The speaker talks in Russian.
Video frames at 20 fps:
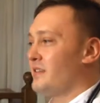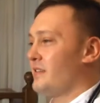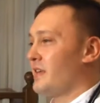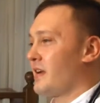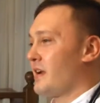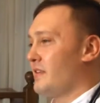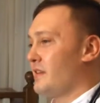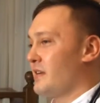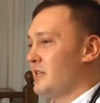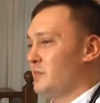
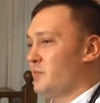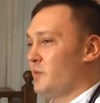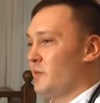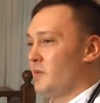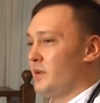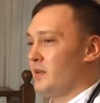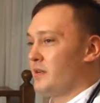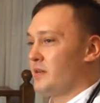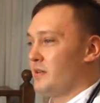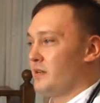ресторана
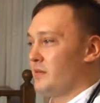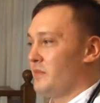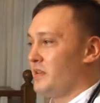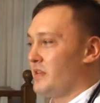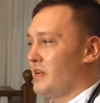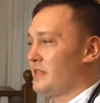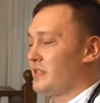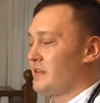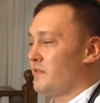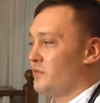«Республика».
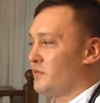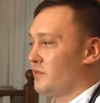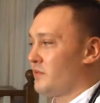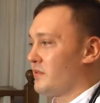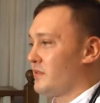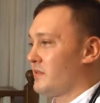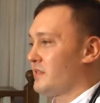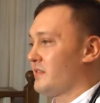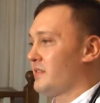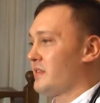Меня зовут
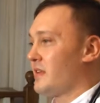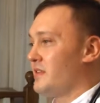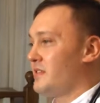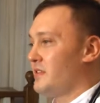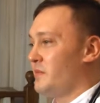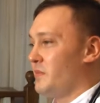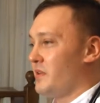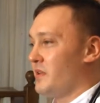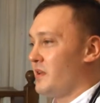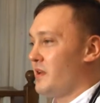
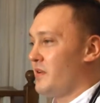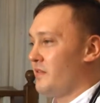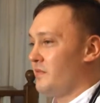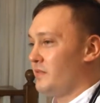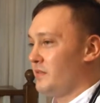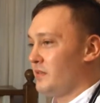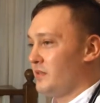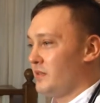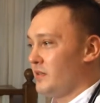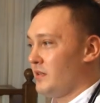Константин Минеев.
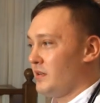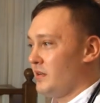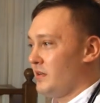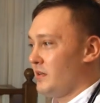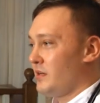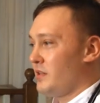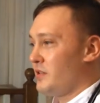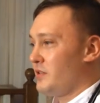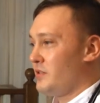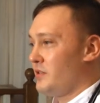
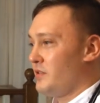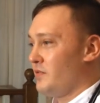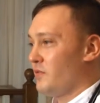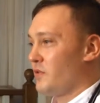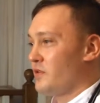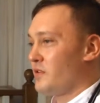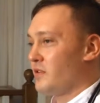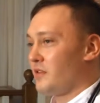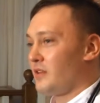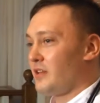
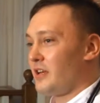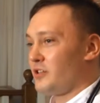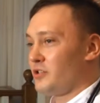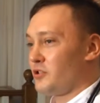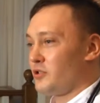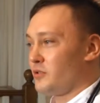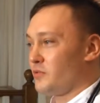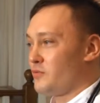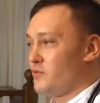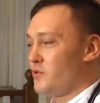Сегодня на
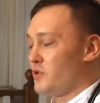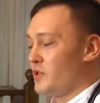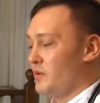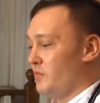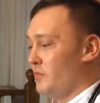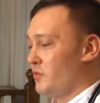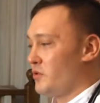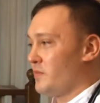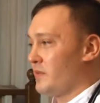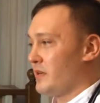нашей кухне
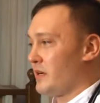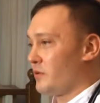мы будем